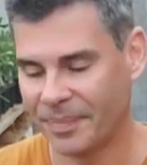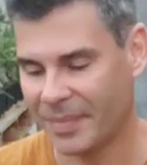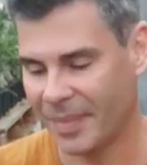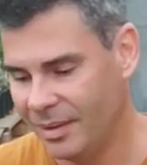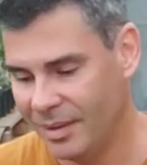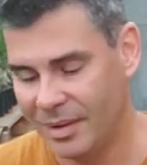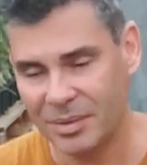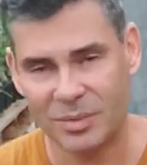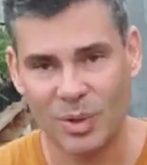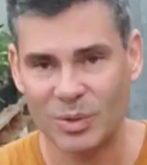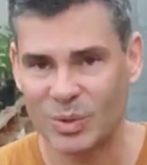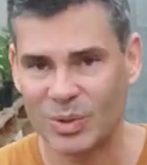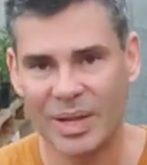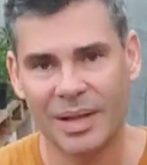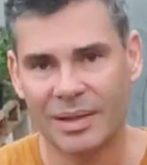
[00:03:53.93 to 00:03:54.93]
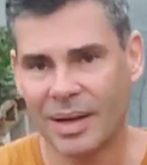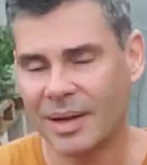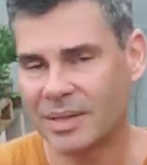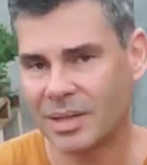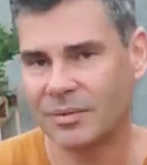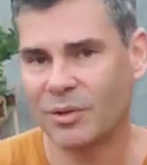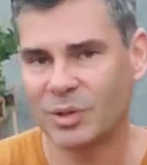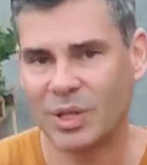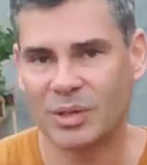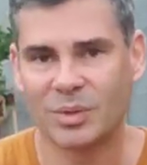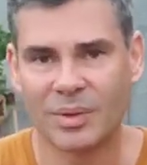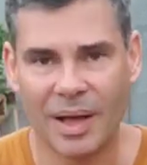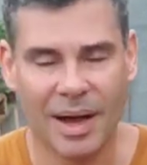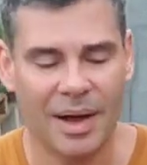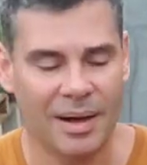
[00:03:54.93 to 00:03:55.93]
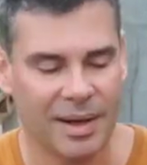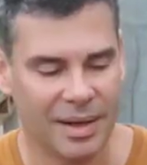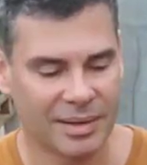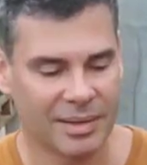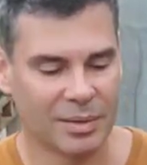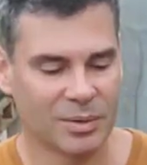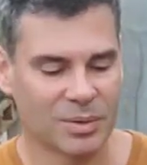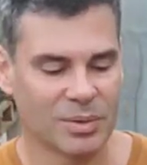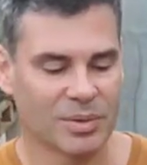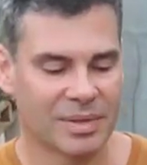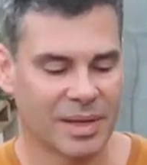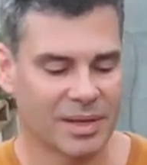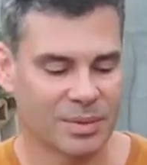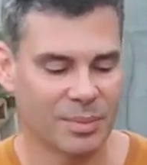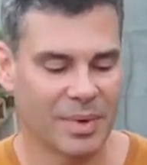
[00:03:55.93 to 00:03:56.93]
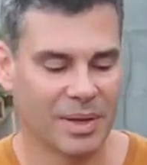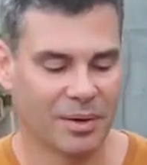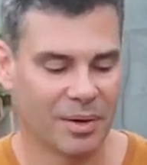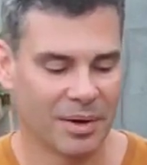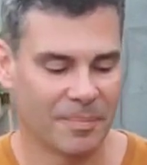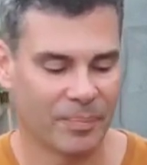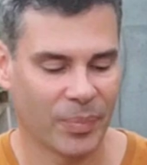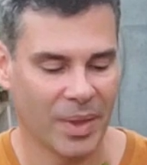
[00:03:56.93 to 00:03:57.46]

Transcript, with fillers: e todos os detalhes que vão te ajudar a ter um sucesso melhor.